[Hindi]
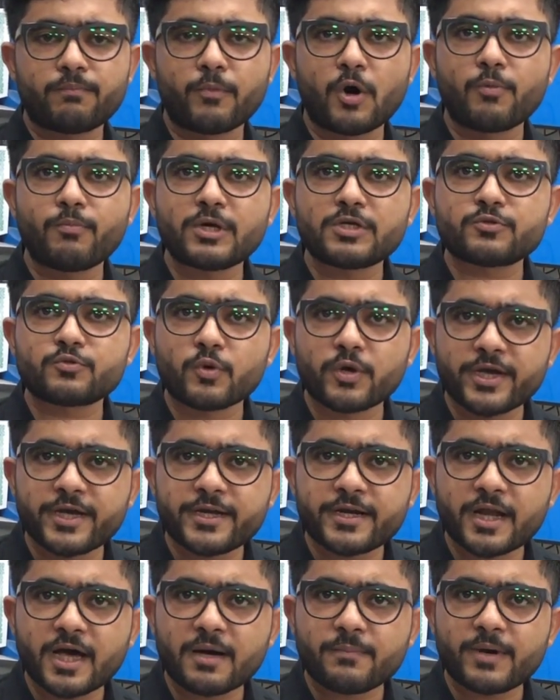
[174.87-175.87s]
मोहम्मद
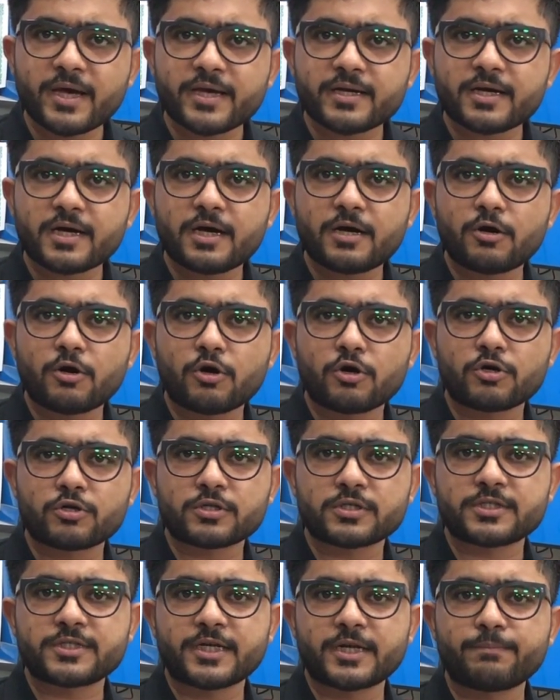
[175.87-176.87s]
वहेल नाम आएगा और
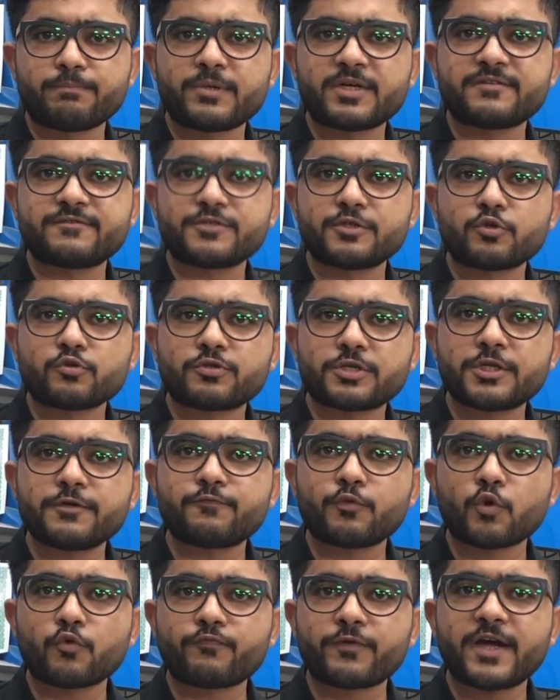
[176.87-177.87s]
नंबर ज़ीरो थ्री
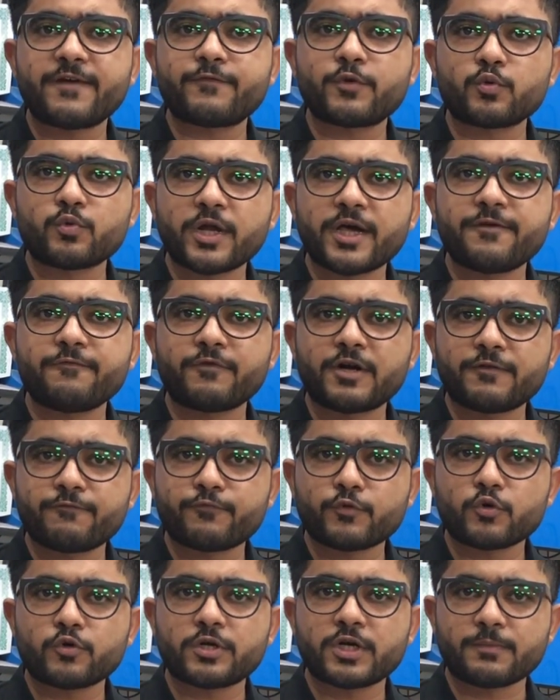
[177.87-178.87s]
फोर फाइव टू नाइन वन
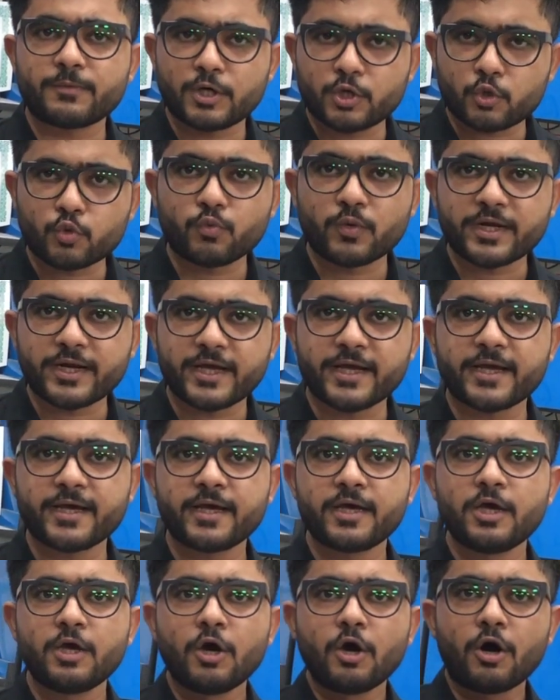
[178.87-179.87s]
फोर डबल टू वन है
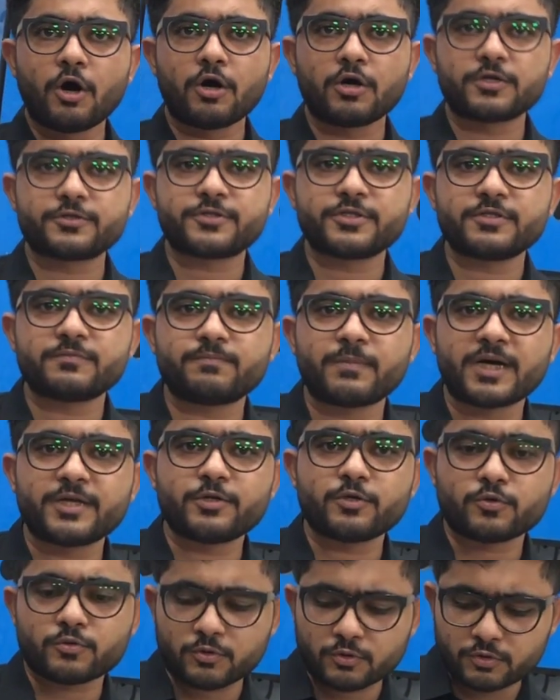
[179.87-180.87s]
और जिन
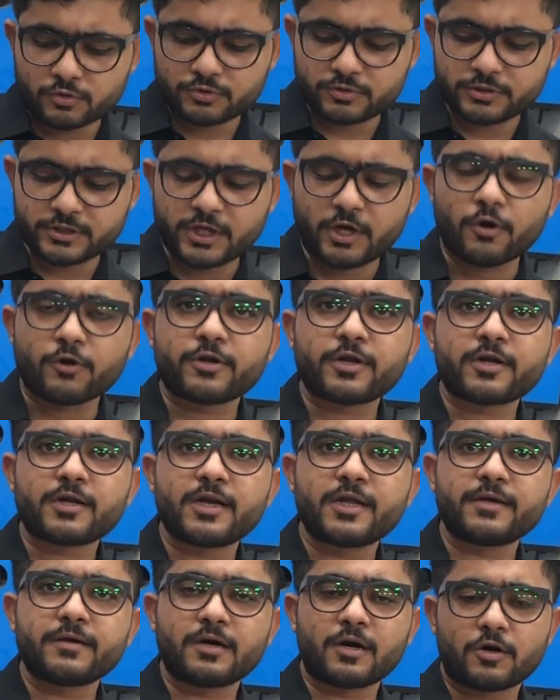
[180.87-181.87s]
भाइयों को ये
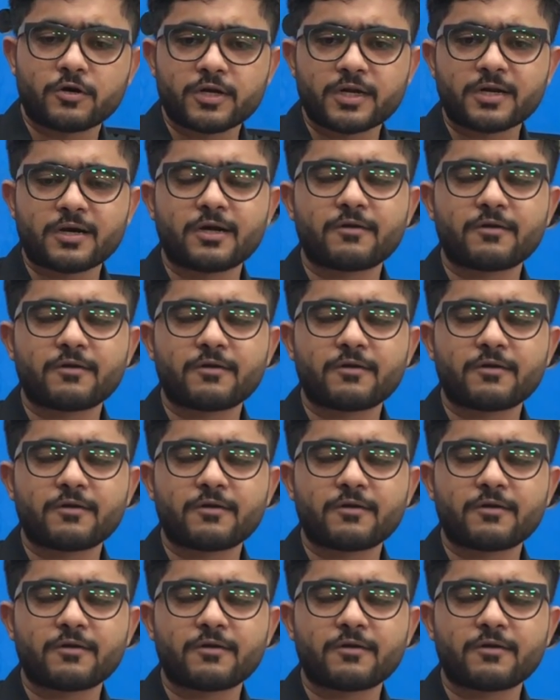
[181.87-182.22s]
ऑर्डर ऑर्डर